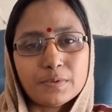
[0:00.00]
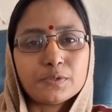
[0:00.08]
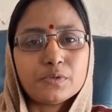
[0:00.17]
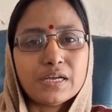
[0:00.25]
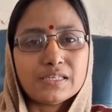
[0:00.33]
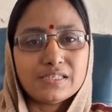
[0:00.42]
এবং
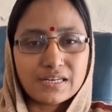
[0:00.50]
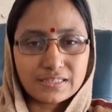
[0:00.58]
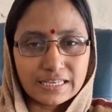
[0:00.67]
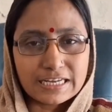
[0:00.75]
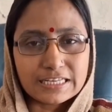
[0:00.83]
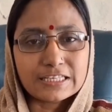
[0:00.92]
দু
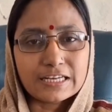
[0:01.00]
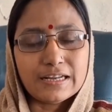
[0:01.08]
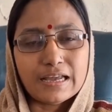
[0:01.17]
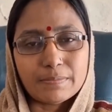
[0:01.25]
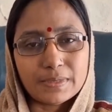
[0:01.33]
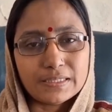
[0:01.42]

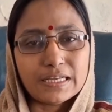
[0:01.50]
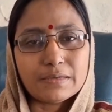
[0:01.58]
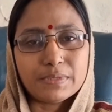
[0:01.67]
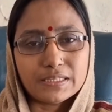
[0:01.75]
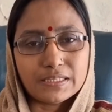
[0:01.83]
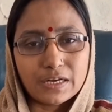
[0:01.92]
সালে আমাদের
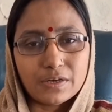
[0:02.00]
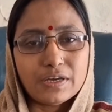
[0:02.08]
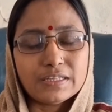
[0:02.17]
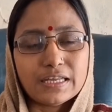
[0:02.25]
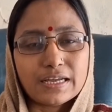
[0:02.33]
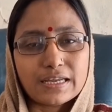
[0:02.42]

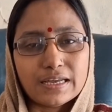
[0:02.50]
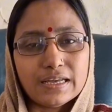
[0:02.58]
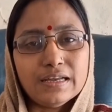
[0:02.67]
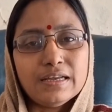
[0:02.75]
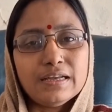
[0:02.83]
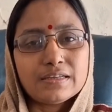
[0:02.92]
বিদ্যালয় থেকে
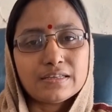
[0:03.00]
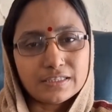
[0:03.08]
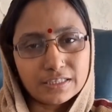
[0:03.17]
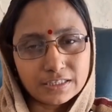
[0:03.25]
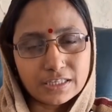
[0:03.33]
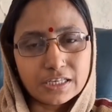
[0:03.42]

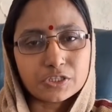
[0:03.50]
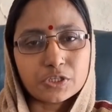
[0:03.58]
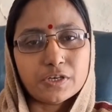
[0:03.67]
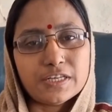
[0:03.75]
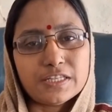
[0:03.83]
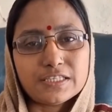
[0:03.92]
কৃতিত্বের
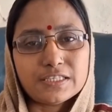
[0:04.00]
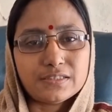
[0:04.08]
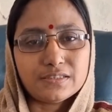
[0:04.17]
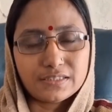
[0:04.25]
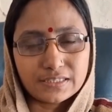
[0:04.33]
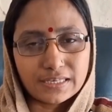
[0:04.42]
সহিত
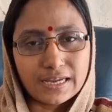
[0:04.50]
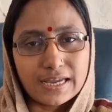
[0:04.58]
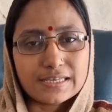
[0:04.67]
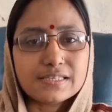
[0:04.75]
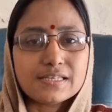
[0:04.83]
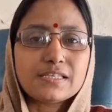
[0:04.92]
সে
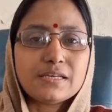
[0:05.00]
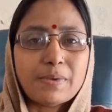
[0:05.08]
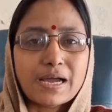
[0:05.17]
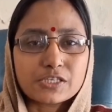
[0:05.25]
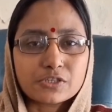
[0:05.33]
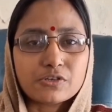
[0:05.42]
এসএসসি
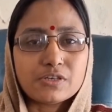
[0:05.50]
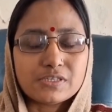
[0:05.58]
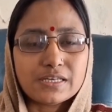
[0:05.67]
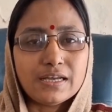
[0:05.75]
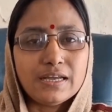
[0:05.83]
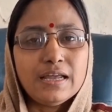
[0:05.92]
পাশ
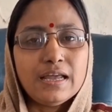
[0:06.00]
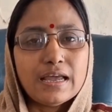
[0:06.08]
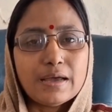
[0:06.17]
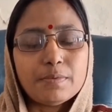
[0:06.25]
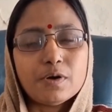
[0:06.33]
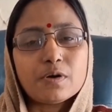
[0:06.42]
করছে
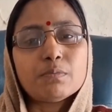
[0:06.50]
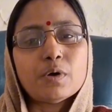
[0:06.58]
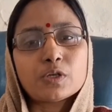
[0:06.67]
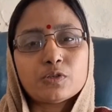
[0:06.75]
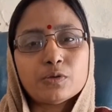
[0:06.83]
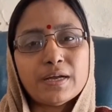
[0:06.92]
এবং
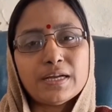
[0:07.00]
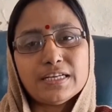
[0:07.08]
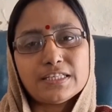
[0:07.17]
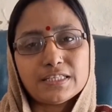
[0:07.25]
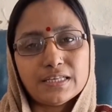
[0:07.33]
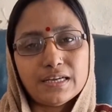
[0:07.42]
বর্তমানে
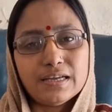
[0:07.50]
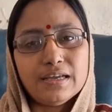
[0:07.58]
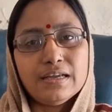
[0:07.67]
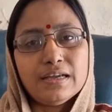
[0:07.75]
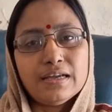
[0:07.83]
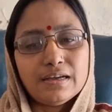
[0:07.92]
সে
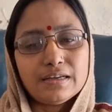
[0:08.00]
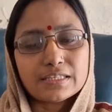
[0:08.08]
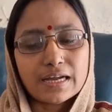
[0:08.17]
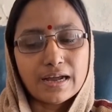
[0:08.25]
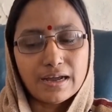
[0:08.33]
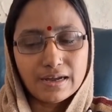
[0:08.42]

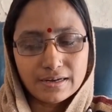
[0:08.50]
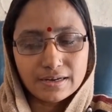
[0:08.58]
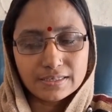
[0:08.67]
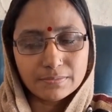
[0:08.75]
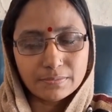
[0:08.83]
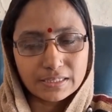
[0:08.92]
শাহ
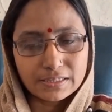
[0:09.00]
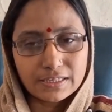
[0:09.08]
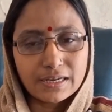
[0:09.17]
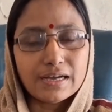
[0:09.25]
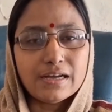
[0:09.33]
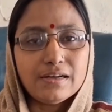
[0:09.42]

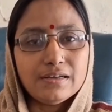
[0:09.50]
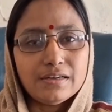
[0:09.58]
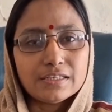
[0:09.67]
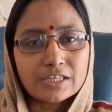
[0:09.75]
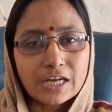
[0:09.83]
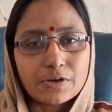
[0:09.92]
নিমাত্রা
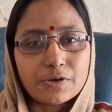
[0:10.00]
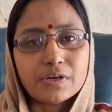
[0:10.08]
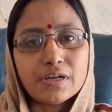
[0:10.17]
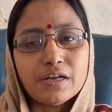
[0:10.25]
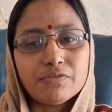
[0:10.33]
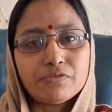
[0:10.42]

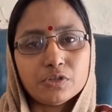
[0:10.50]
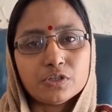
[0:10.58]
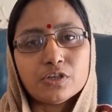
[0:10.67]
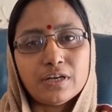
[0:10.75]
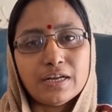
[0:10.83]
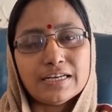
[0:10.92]
সাগরনাল
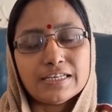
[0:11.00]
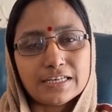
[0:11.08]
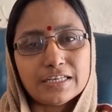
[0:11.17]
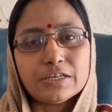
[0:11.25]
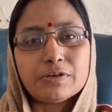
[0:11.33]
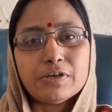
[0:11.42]
ফুলতলা
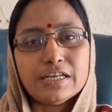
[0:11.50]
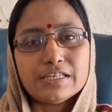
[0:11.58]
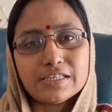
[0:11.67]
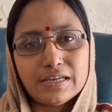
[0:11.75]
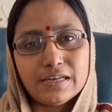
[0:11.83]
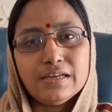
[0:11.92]
ডিগ্রি
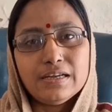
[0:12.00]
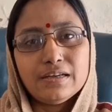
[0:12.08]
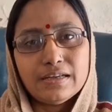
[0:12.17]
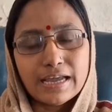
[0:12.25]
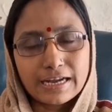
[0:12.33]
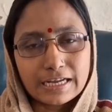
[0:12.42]
কলেজে
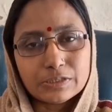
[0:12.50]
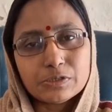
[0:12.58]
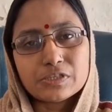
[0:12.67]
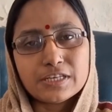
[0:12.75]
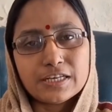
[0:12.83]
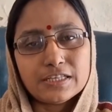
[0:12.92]

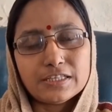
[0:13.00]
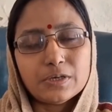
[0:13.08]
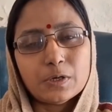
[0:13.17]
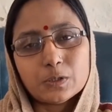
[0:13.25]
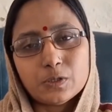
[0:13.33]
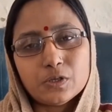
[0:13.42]
একাদশ শ্রেণীতে
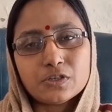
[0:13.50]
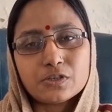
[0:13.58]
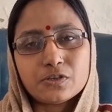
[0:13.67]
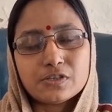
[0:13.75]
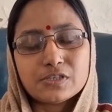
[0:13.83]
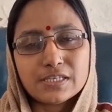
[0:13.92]
অধ্যয়ন
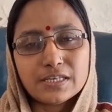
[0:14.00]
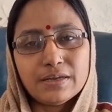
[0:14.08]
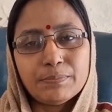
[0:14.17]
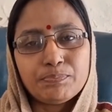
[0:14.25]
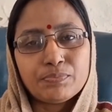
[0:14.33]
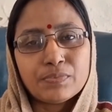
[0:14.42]
করছে